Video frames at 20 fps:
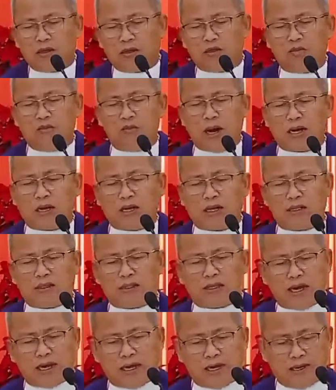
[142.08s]
tubag
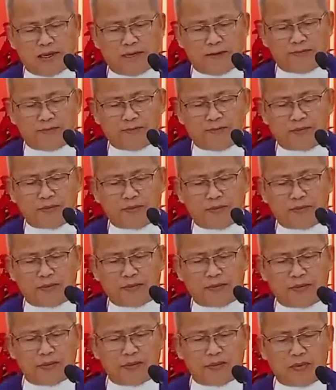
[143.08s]
sa
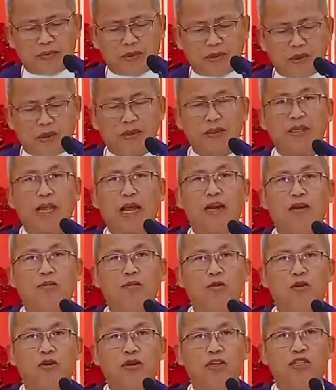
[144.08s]

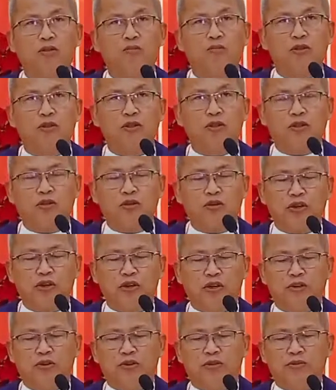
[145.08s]
Salmo
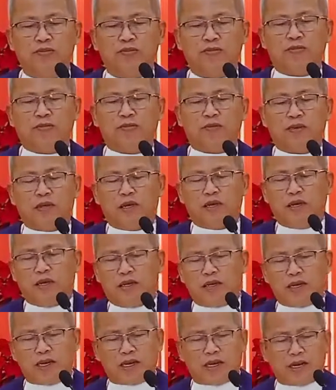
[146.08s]
Responsorio
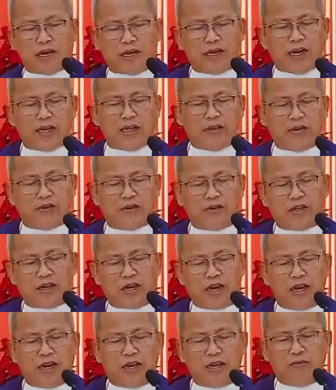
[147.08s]
nagkanayon
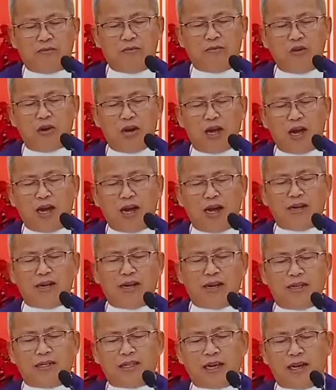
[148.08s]
nga bulahan
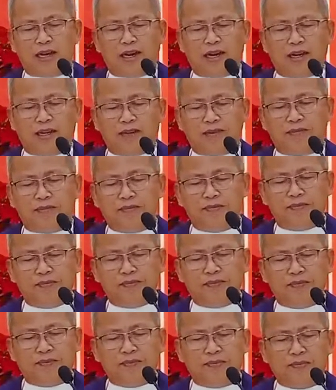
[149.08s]
ang tanan
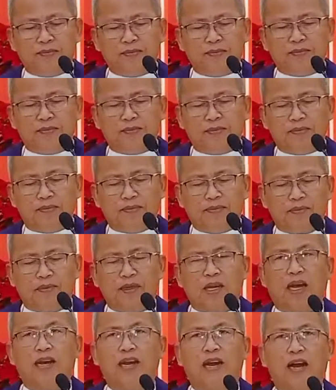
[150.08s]

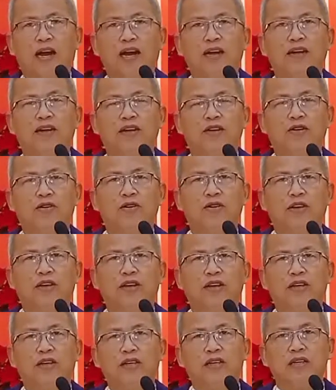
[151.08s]
nga
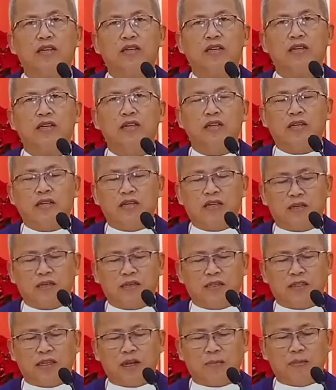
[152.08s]
nangandoy
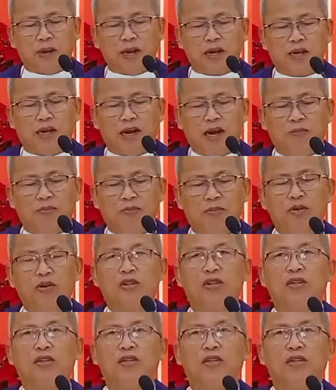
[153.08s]
sa
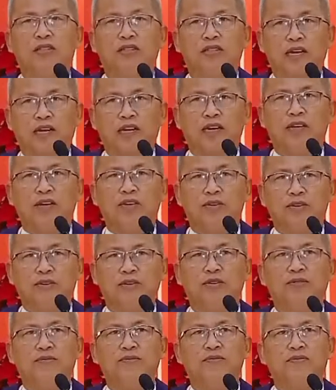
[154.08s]
pag-abot sa
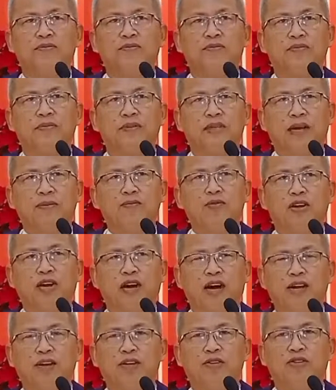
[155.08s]
Ginoo. Kamo
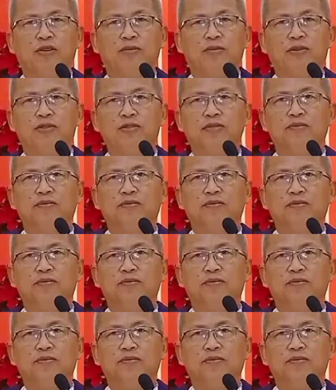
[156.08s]
nangandoy mo?